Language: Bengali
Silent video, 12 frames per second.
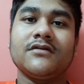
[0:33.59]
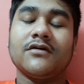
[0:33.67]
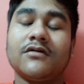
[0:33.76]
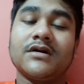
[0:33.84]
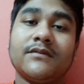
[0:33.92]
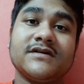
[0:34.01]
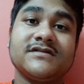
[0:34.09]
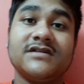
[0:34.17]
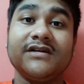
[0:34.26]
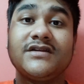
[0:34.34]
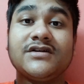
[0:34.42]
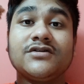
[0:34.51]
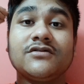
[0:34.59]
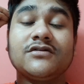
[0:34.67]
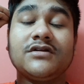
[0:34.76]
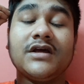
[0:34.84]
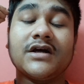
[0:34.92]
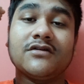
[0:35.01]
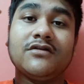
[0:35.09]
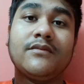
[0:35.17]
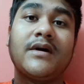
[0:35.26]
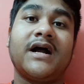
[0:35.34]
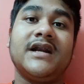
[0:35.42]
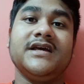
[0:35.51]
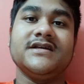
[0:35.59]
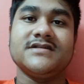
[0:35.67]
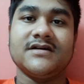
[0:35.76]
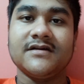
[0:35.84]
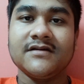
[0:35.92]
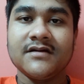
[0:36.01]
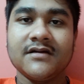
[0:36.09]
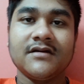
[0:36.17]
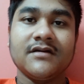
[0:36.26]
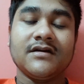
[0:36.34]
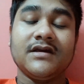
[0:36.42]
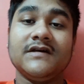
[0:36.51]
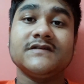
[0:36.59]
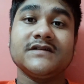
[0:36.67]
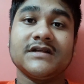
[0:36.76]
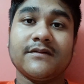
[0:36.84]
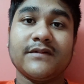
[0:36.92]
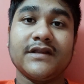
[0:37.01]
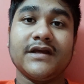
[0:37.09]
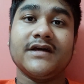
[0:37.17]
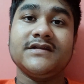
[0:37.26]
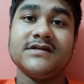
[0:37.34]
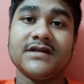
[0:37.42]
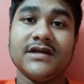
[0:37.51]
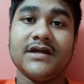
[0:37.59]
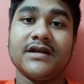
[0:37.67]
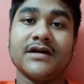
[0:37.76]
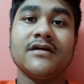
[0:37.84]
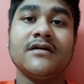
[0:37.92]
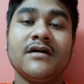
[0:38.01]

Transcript: তখন আমার স্মৃতিশক্তি একদম হারিয়ে যায় কি সিনেমা দেখেছি কি না